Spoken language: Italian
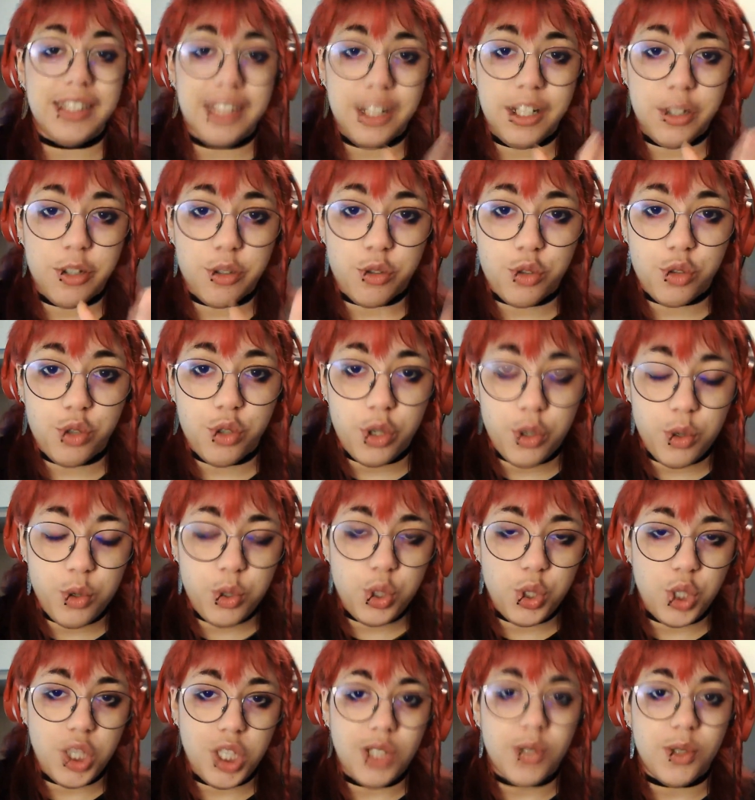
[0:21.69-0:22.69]
non sono
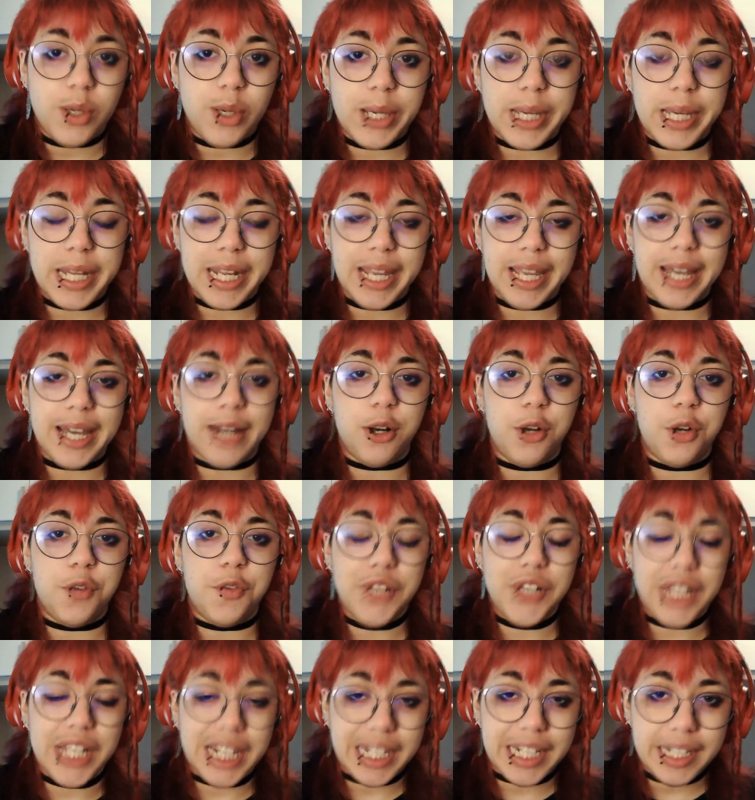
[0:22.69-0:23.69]
riuscito a caricarlo
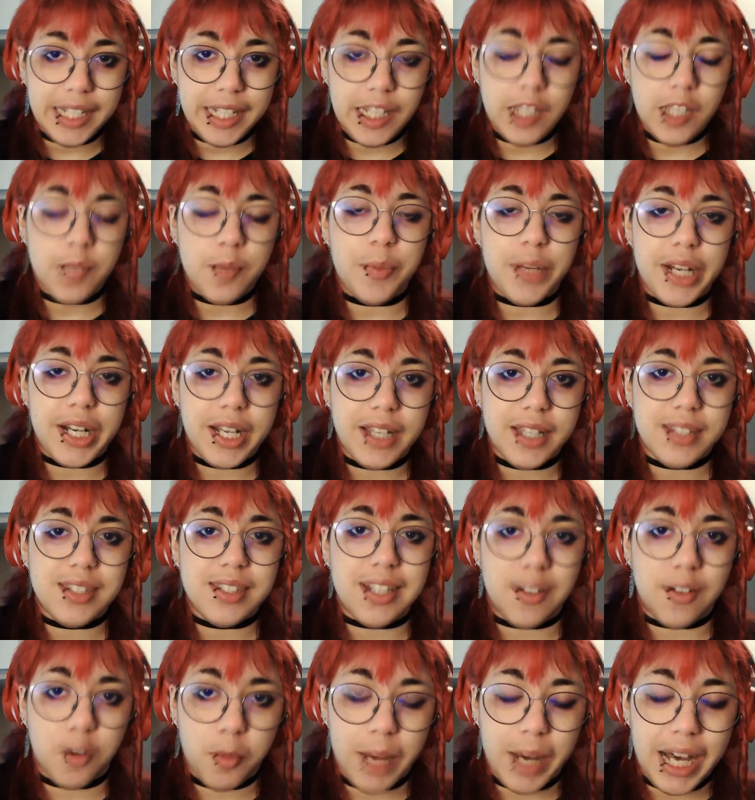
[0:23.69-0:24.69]
venerdì perché
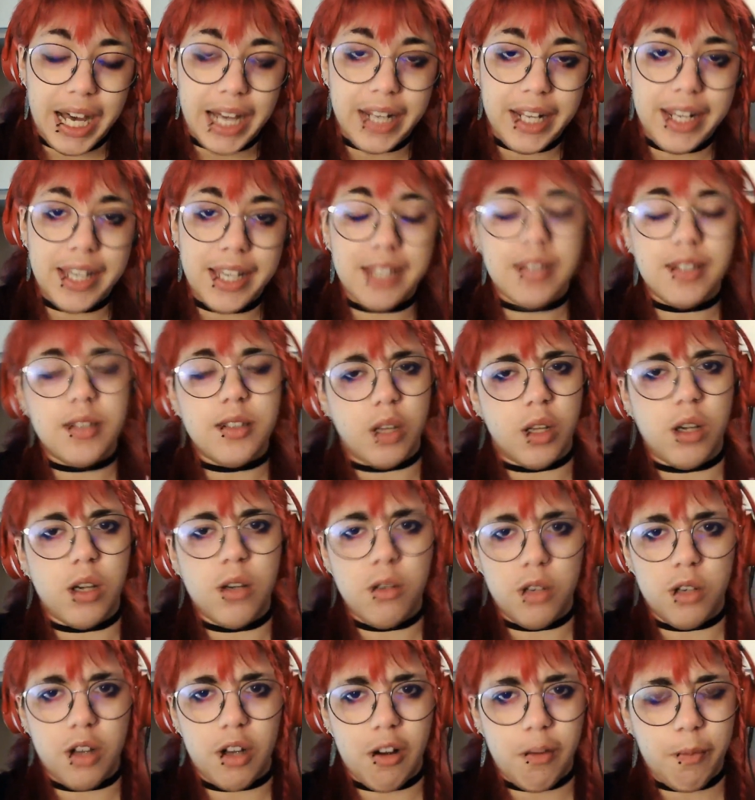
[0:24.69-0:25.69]
stavo male, sto
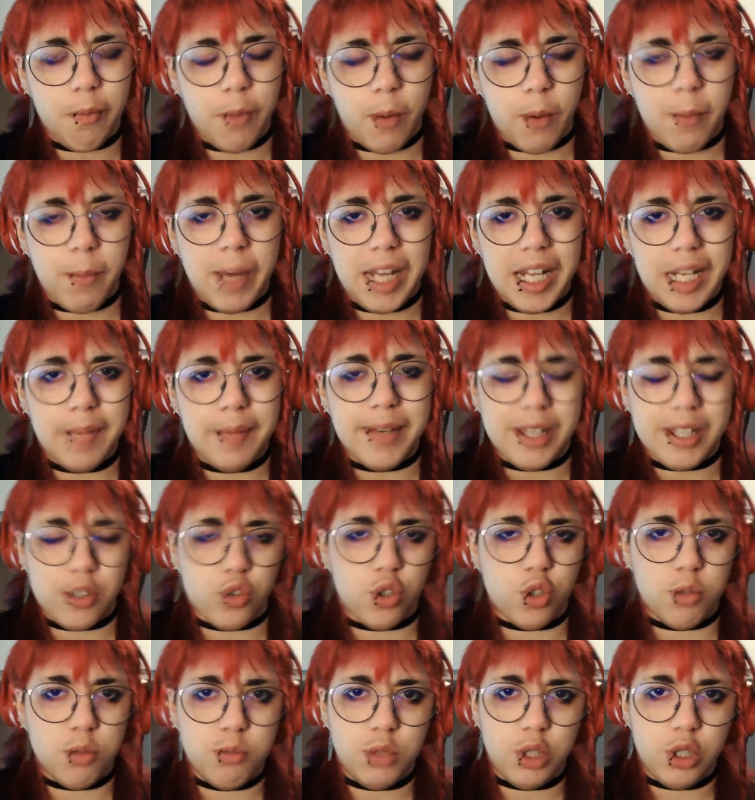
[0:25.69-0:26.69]
ancora un po' male ma
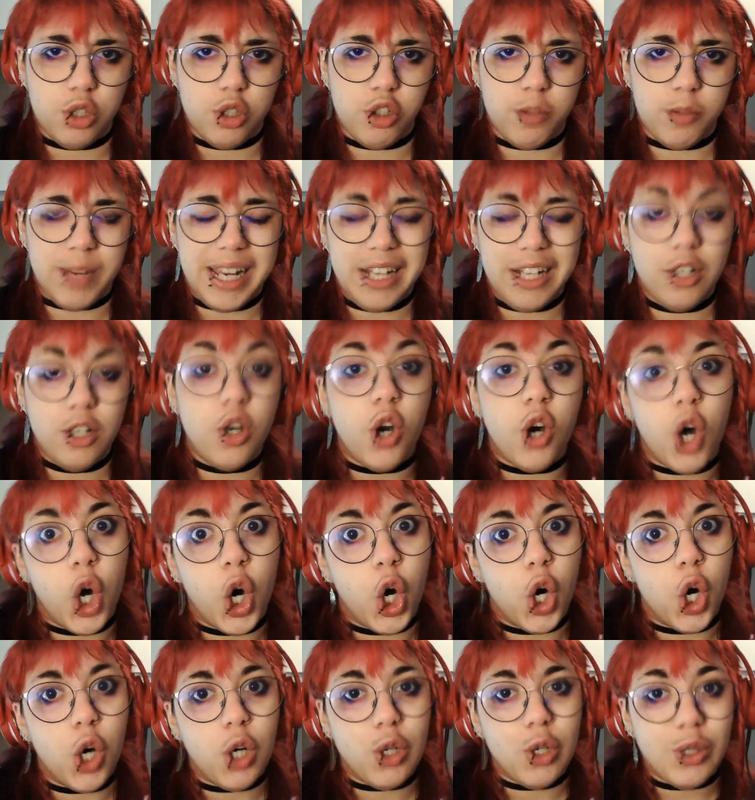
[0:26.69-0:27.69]
sto molto meglio,
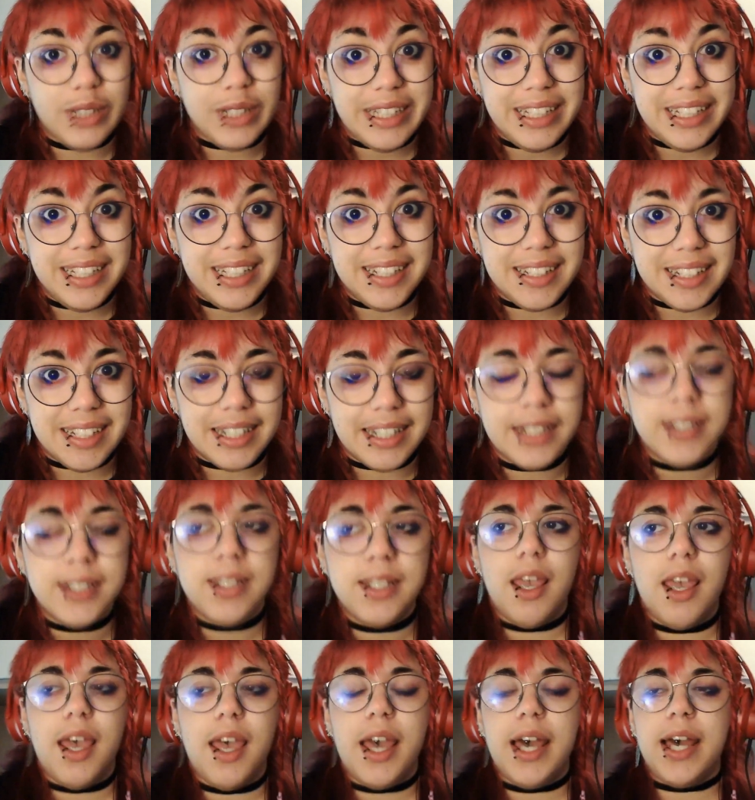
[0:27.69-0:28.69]
ho l'otite
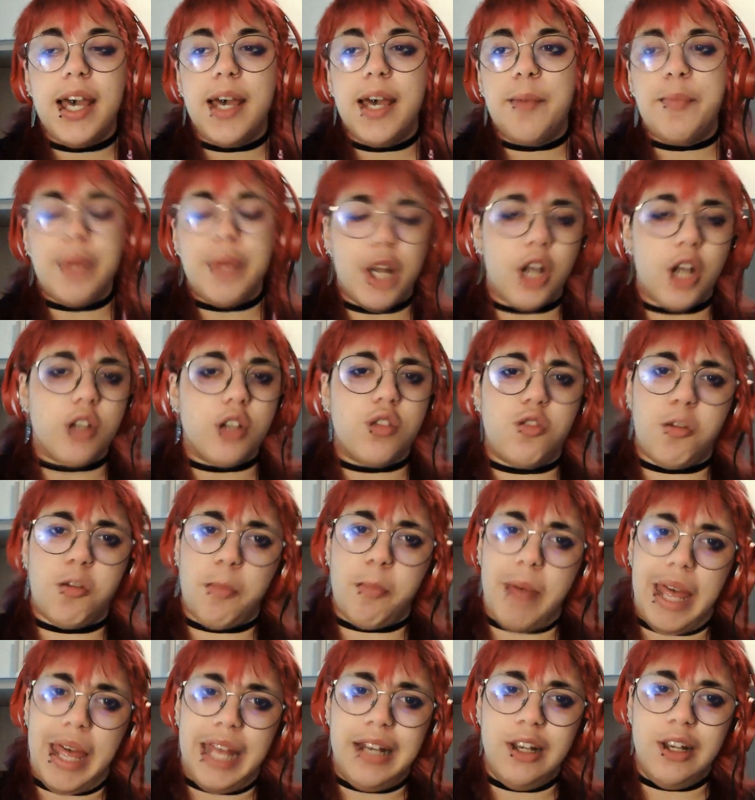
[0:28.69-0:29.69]
però sto
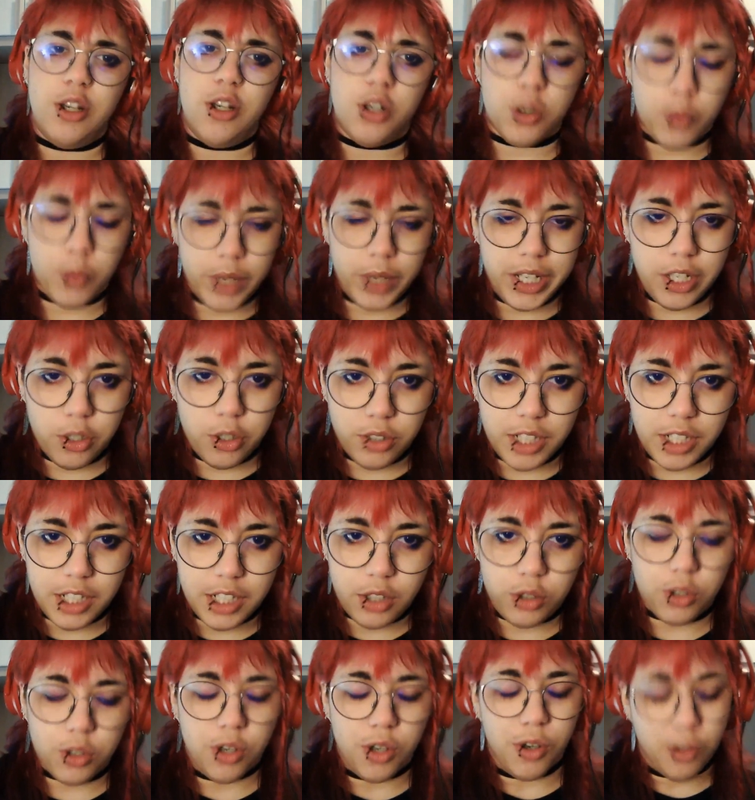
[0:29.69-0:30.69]
meglio, quindi ho
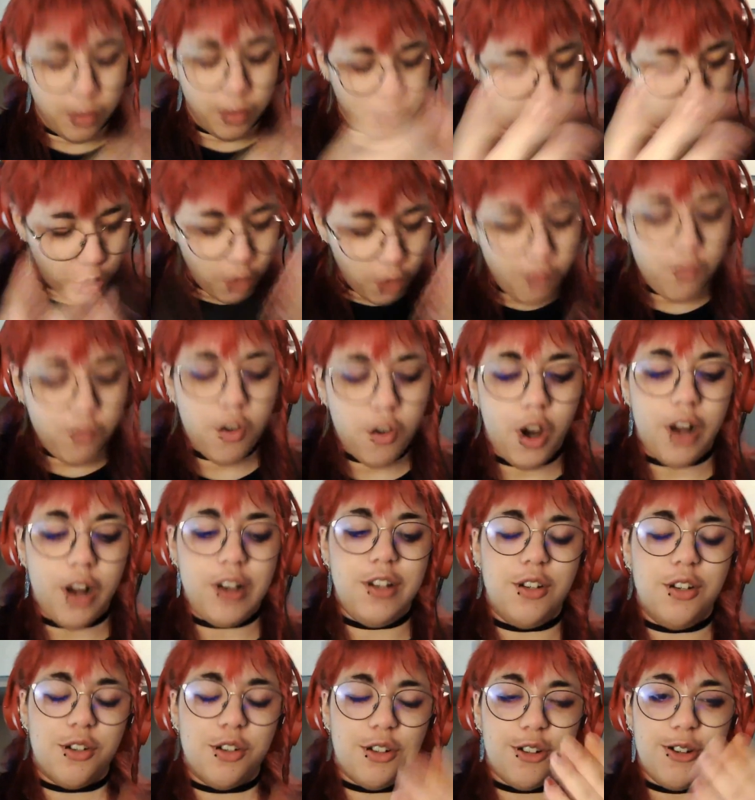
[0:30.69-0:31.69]
detto non
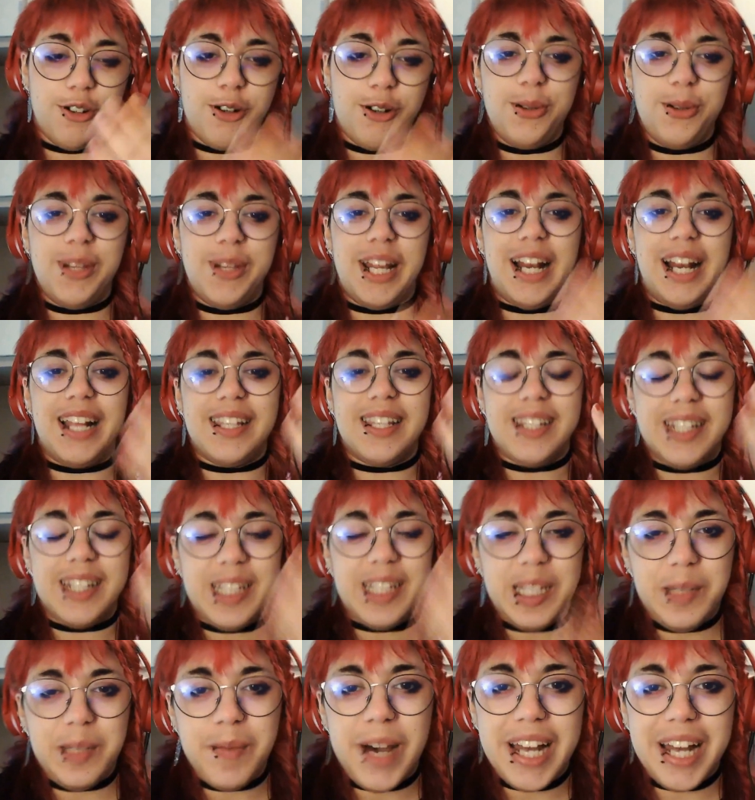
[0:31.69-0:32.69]
voglio concludere la
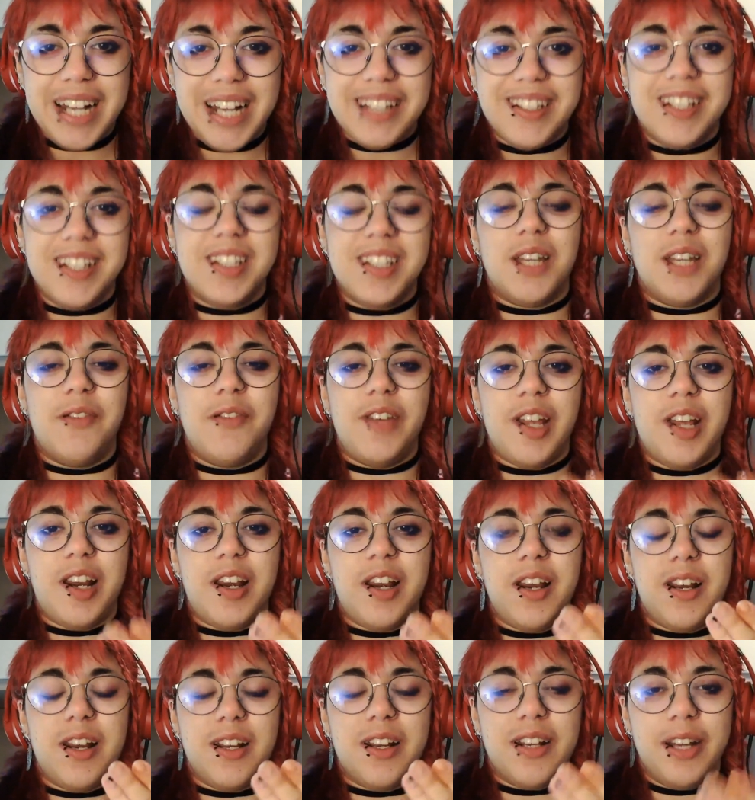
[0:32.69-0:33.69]
settimana senza
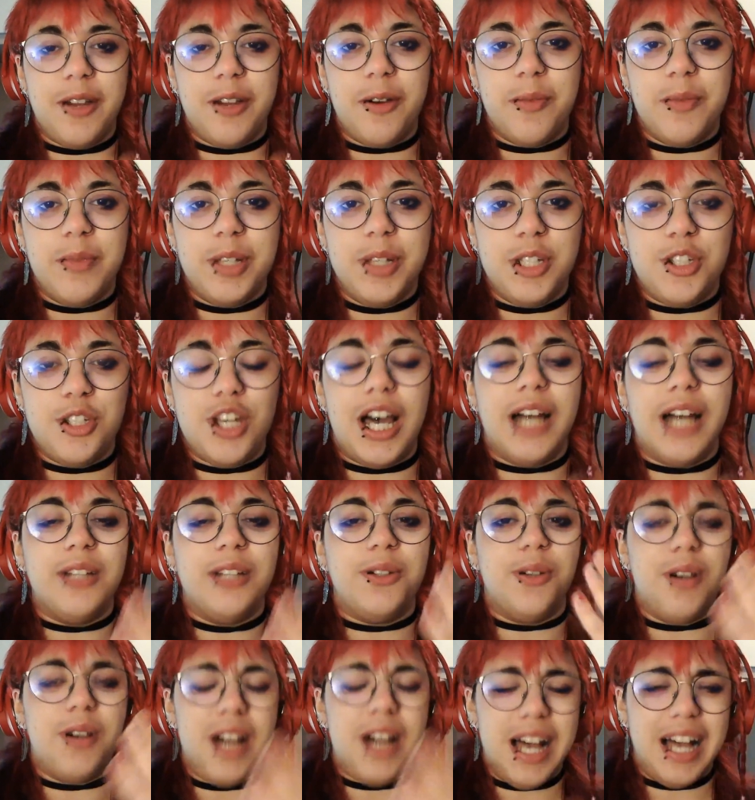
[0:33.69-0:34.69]
aver
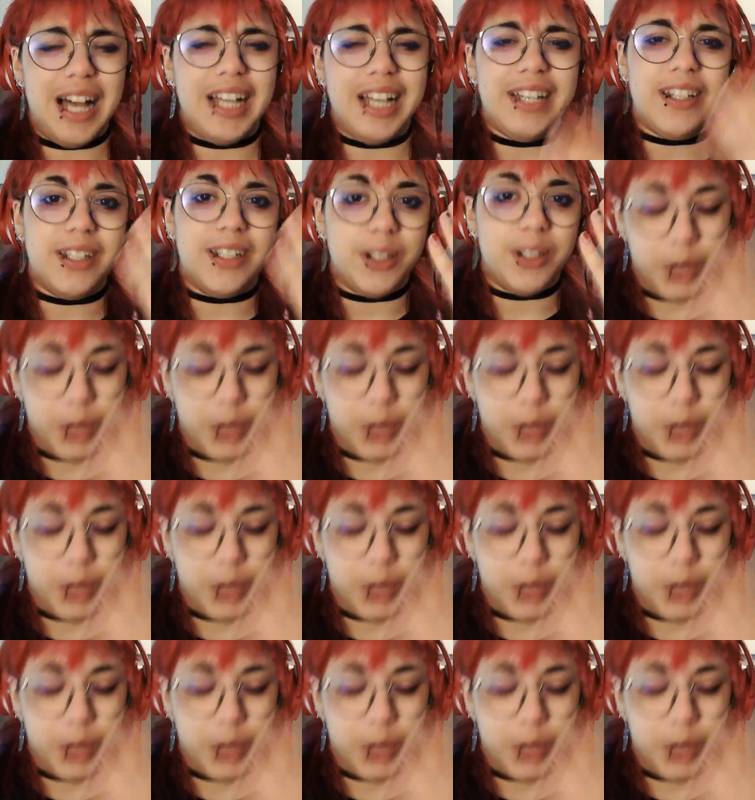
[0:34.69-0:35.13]
ricominciato anche con